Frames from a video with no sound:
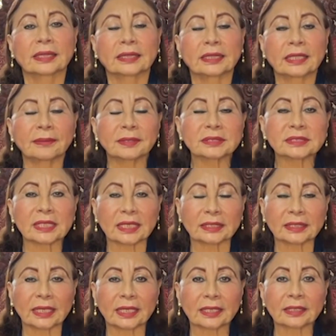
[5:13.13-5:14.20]
debes
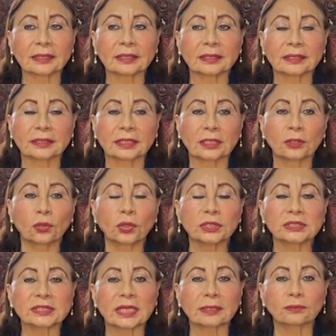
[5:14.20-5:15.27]
tratar de no
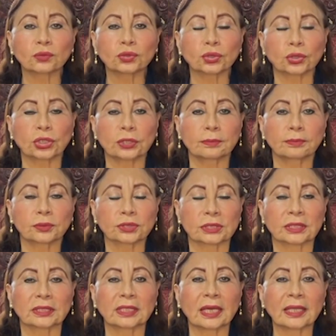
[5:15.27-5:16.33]
estar mucho tiempo
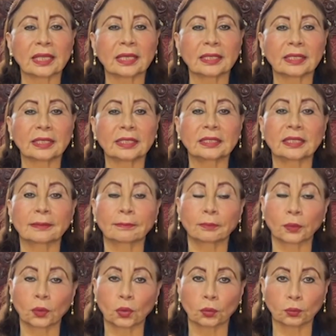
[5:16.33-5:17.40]
sentada y
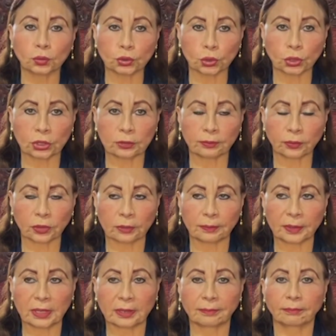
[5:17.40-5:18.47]
tampoco mucho tiempo de
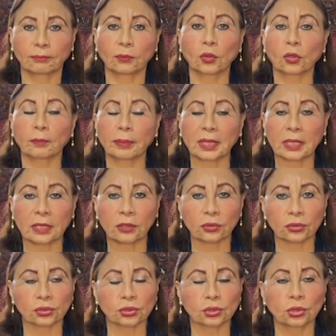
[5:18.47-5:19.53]
pie. Por
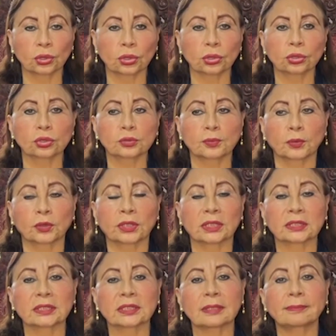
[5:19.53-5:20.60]
periodos cortos
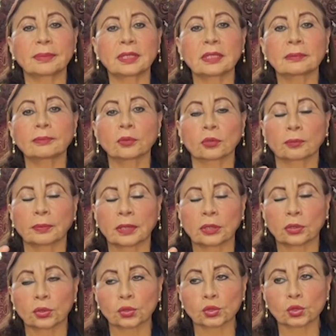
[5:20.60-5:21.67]
ponerte de pie, por
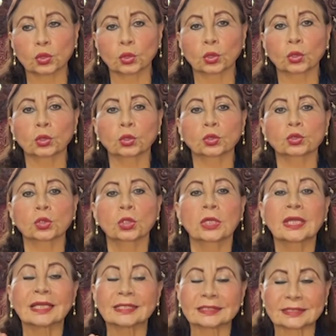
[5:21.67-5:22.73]
periodos cortos
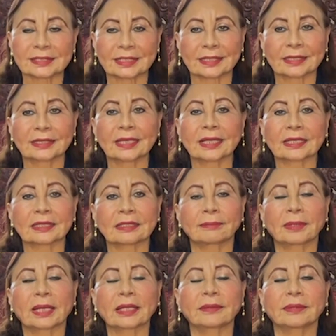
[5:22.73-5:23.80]
sentarte
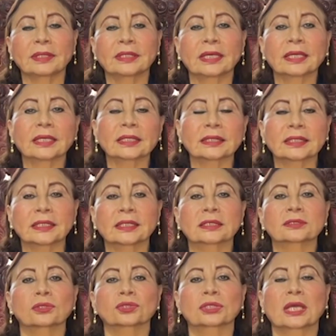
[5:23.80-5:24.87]
para evitar que
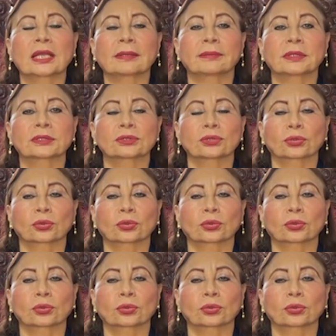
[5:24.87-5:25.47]
tengas los calambres